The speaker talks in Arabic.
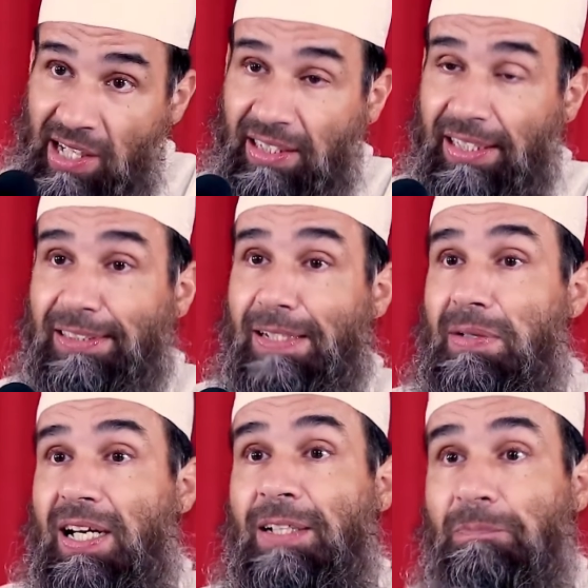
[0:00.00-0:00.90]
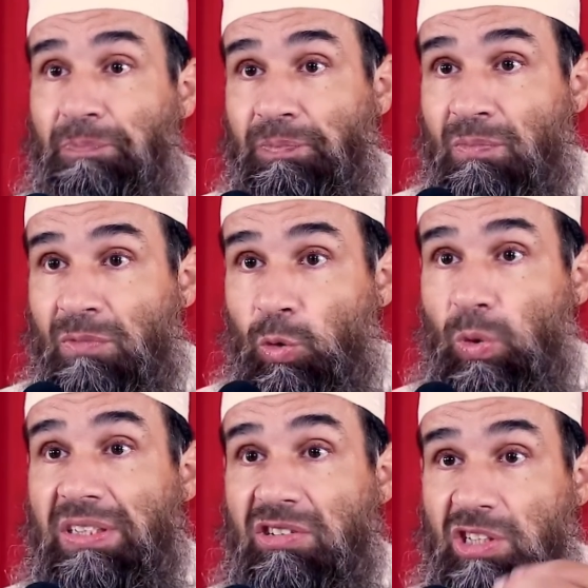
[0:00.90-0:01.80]
حقيقه المراه
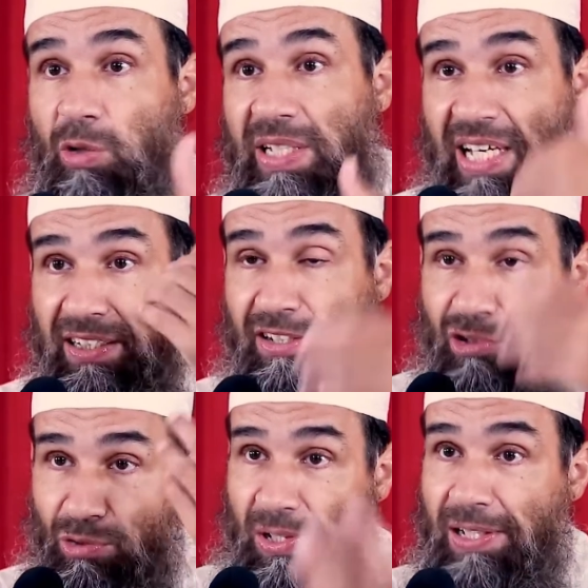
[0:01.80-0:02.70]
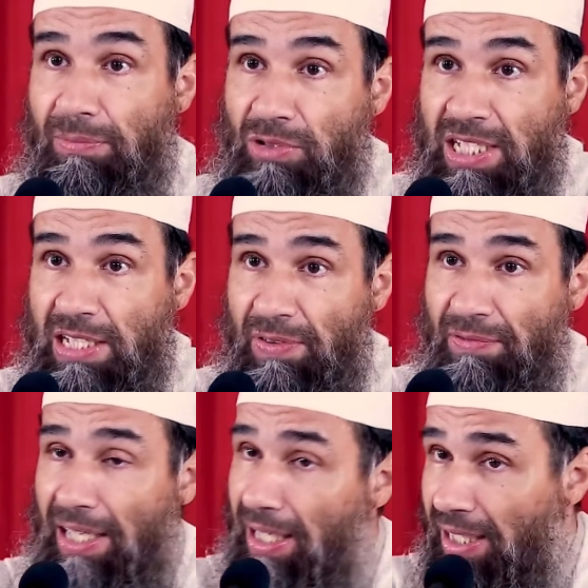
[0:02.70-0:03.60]
وتستوي هذه الصوره المزيفه
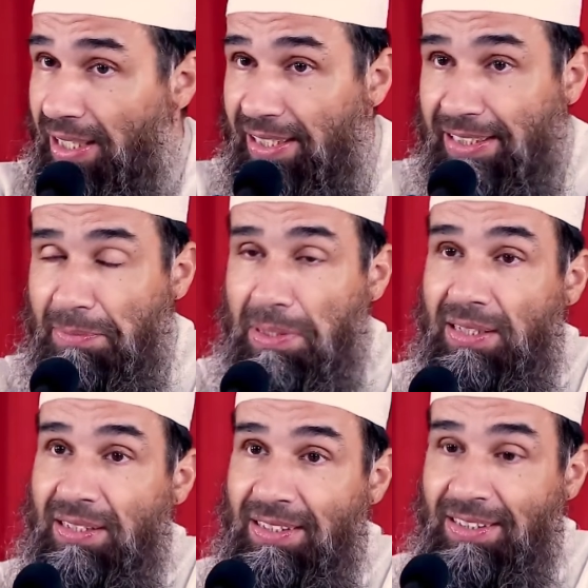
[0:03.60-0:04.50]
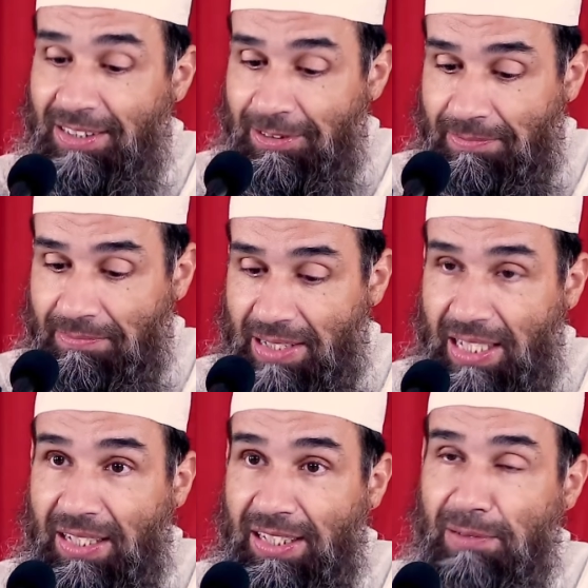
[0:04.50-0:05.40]
في الحقيقه هذا ما ما
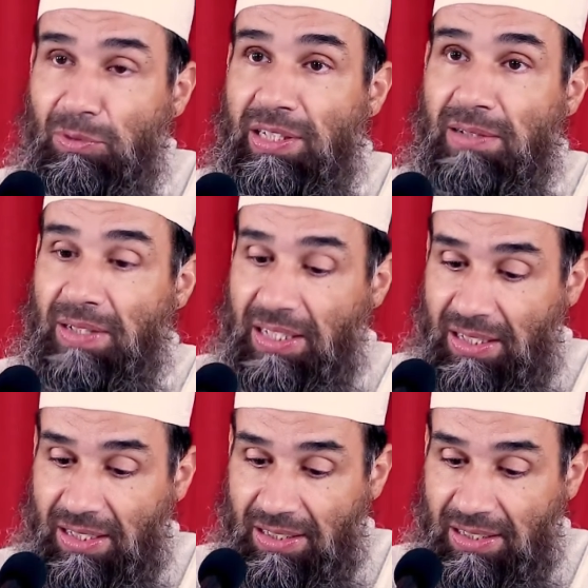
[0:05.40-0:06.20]
اعلم يعني ما